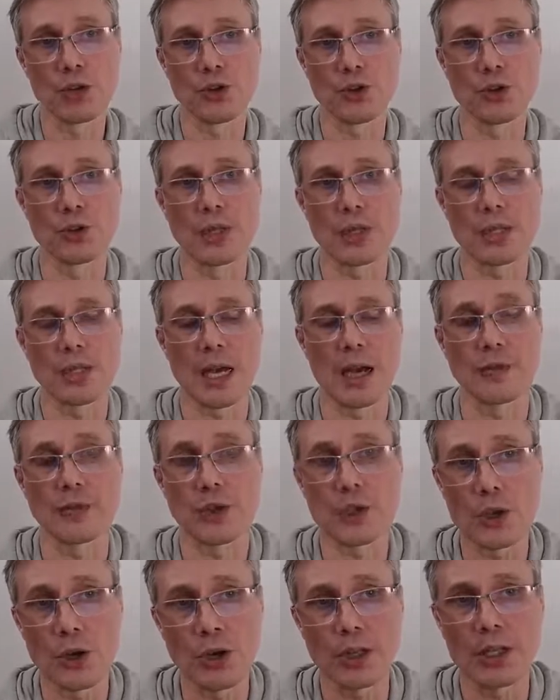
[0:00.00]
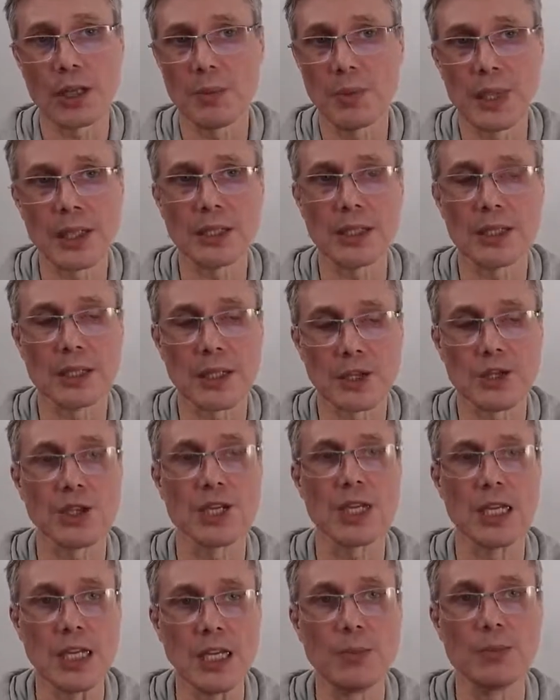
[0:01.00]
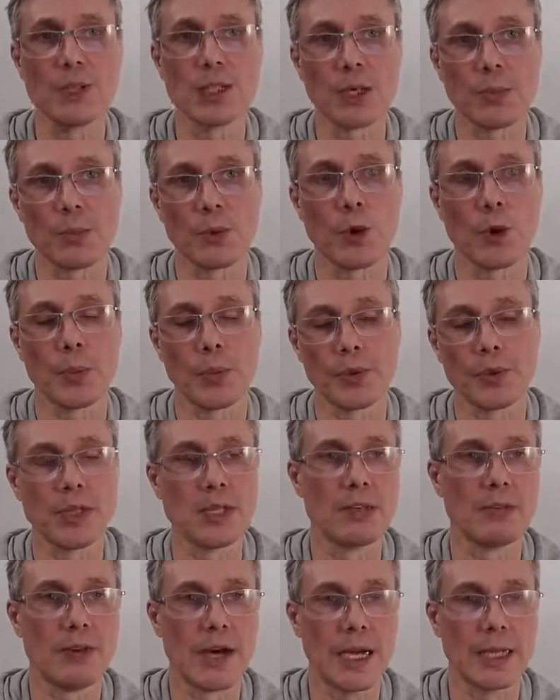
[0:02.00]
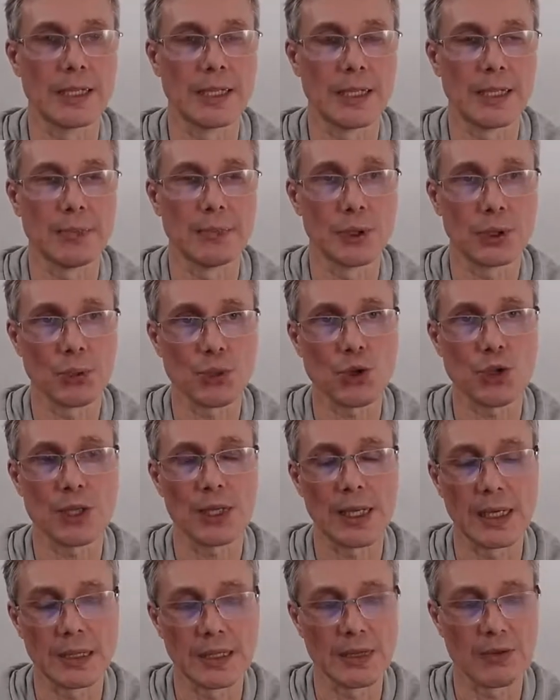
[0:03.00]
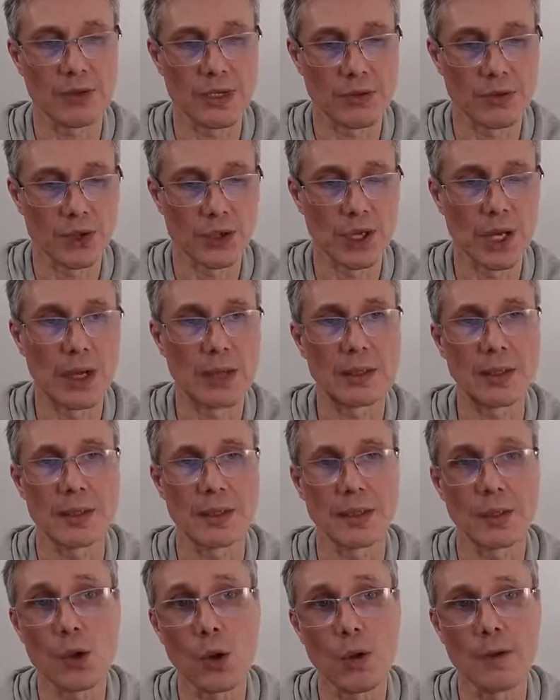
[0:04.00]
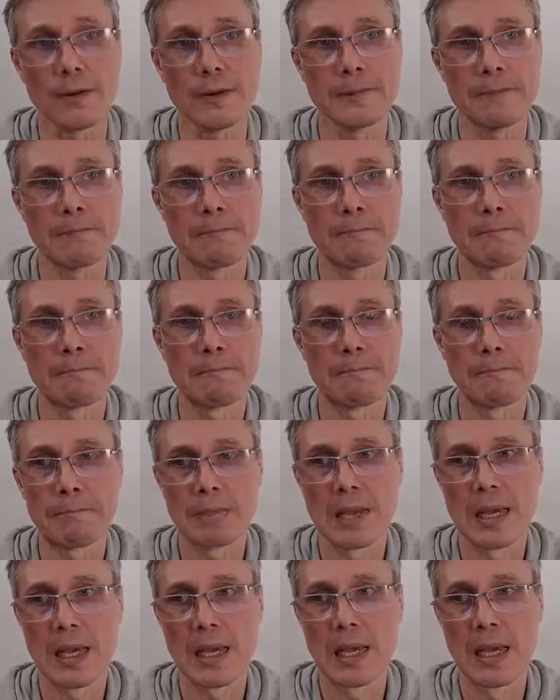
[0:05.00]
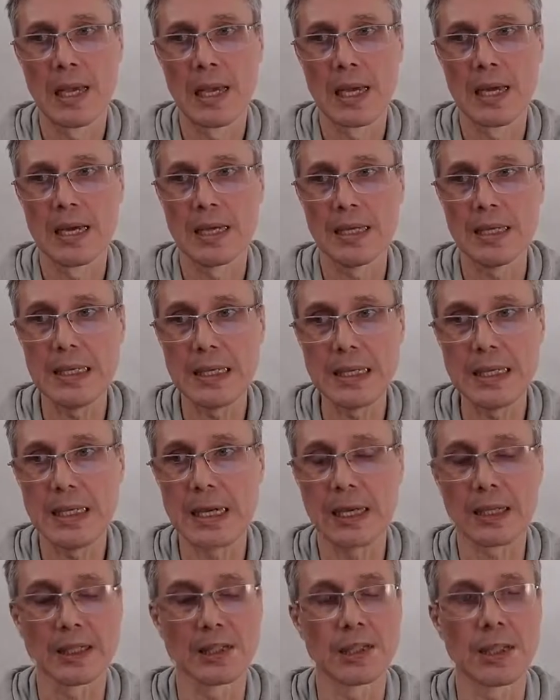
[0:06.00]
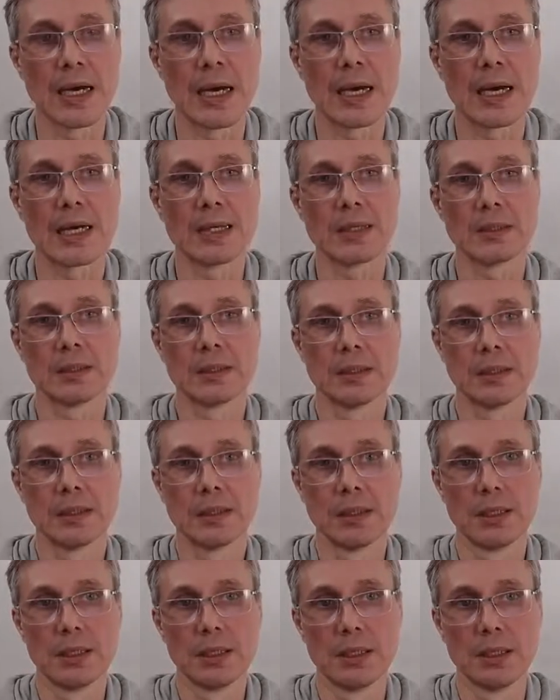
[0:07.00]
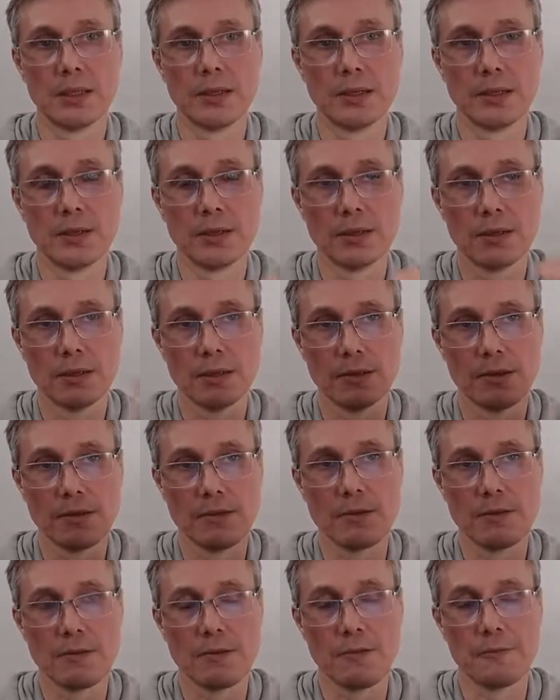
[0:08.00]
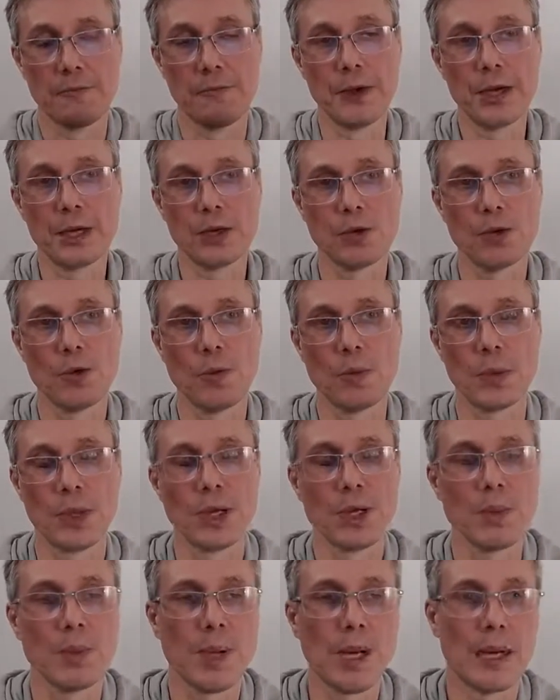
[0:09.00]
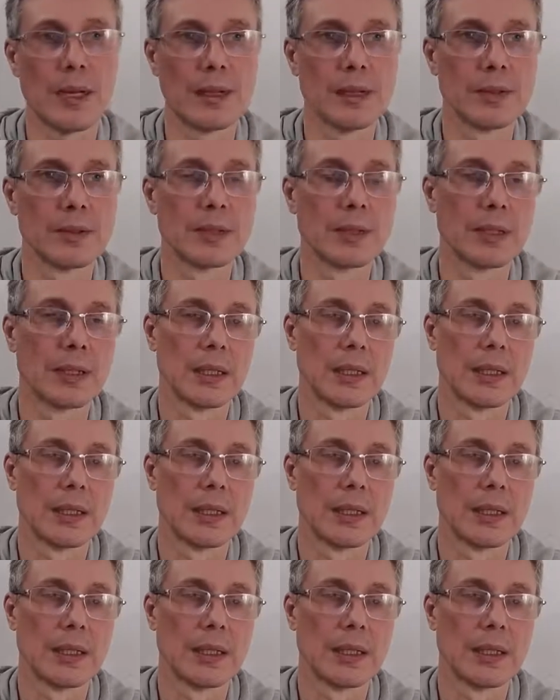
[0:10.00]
чудеса?» Все это имеет отношение именно к проповеди Евангелия, потому что когда возвещается Слово, и когда верую принимают